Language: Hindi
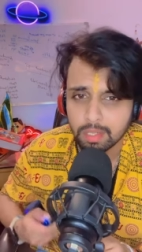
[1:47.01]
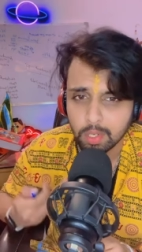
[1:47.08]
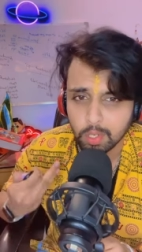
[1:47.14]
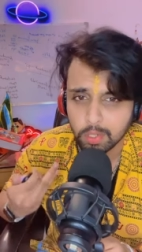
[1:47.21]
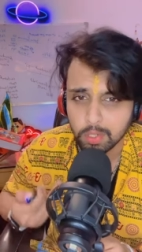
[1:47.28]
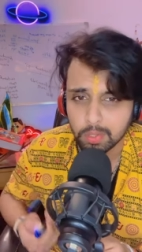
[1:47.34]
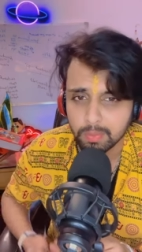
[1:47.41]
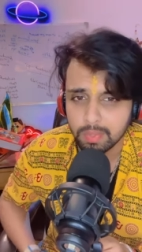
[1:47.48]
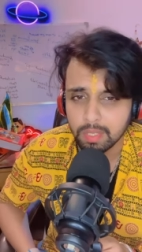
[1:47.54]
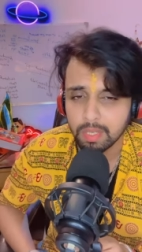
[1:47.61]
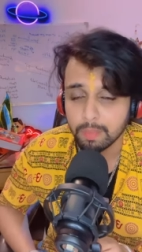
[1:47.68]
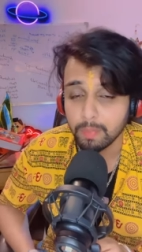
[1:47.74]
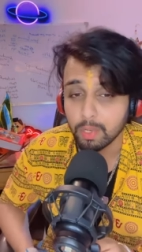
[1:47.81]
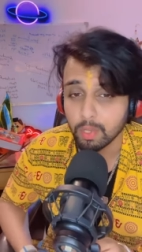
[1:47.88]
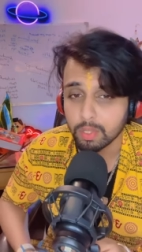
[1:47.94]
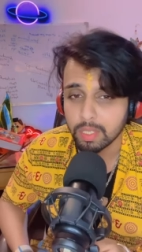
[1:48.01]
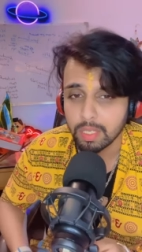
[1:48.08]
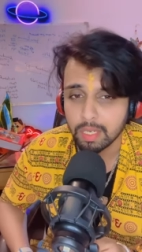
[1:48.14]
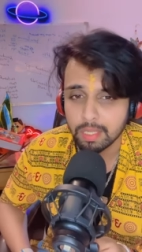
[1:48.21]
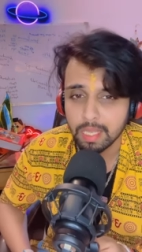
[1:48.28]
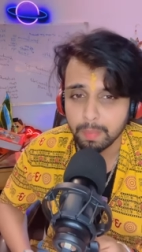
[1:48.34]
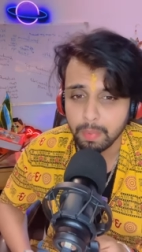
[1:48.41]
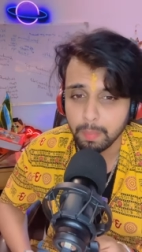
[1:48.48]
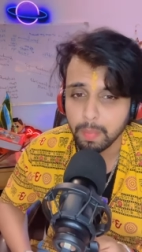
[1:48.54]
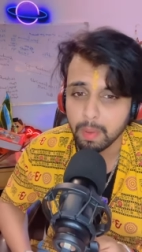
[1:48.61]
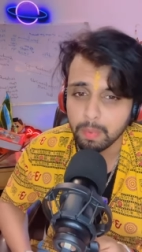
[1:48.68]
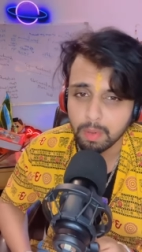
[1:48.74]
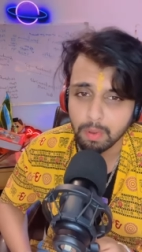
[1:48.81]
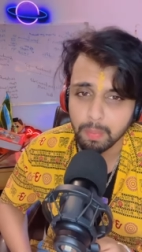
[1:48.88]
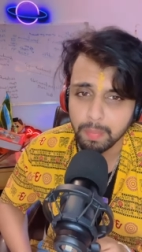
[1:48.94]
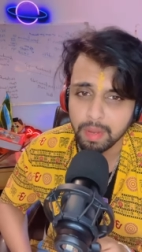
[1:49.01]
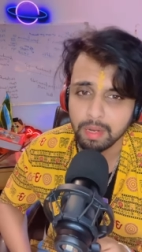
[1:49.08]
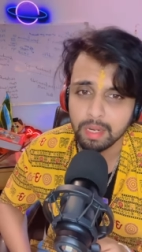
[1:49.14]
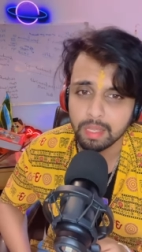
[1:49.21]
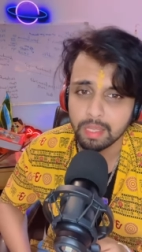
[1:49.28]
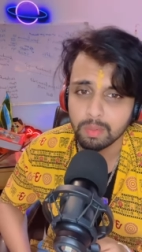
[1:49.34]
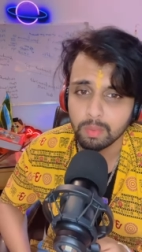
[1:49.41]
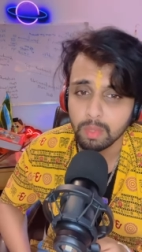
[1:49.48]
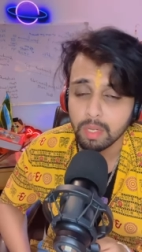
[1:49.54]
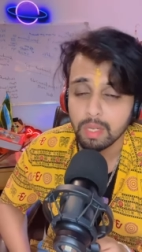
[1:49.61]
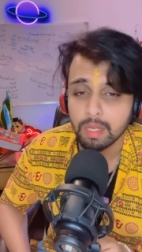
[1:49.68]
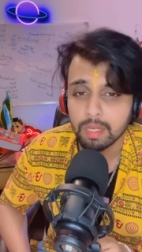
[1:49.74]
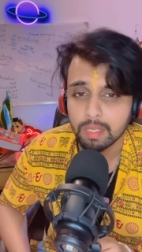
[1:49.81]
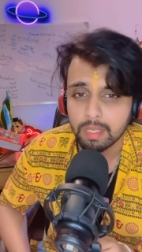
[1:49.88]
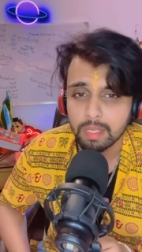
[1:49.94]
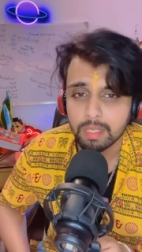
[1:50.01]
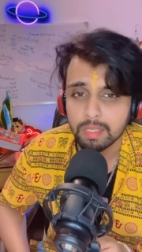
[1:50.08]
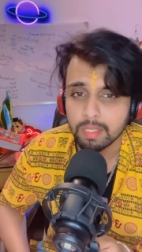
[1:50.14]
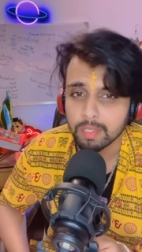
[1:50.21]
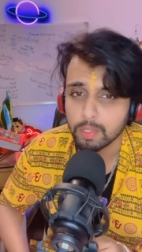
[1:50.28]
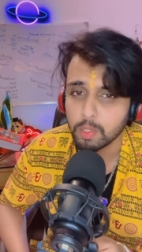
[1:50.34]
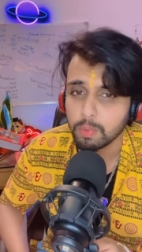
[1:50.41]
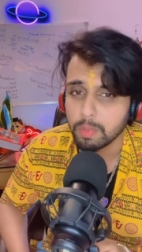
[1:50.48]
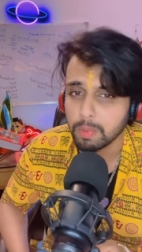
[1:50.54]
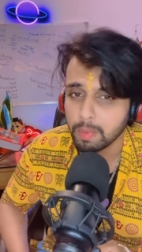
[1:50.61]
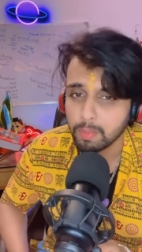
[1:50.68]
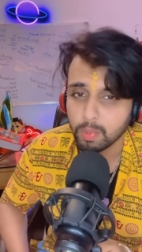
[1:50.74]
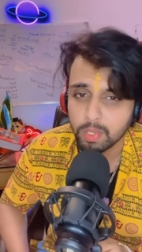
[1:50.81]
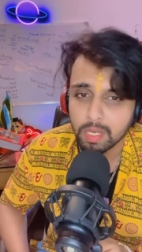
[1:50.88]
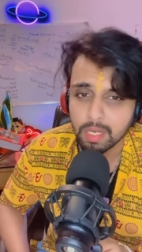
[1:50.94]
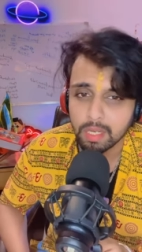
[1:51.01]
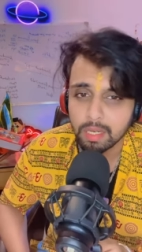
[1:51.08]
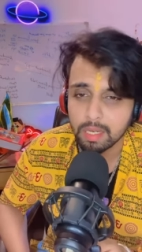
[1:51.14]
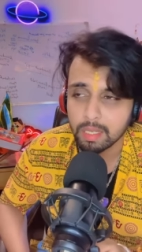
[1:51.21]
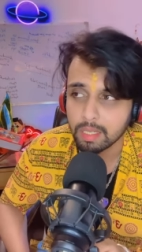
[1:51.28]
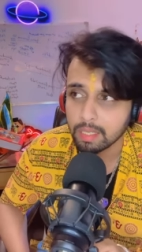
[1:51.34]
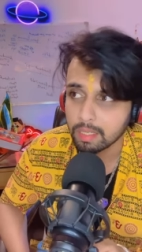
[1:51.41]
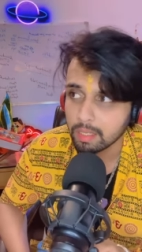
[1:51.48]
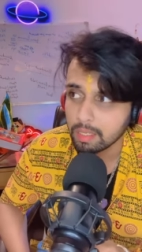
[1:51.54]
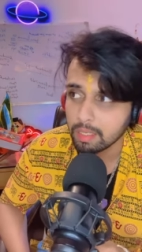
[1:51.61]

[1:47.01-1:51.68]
कॉस्ट्यूम ठीक है मेरे को अच्छा लगता है मैं कभी कभी पहन लेता हूँ यस सुबह मैं पूजा कर रहा था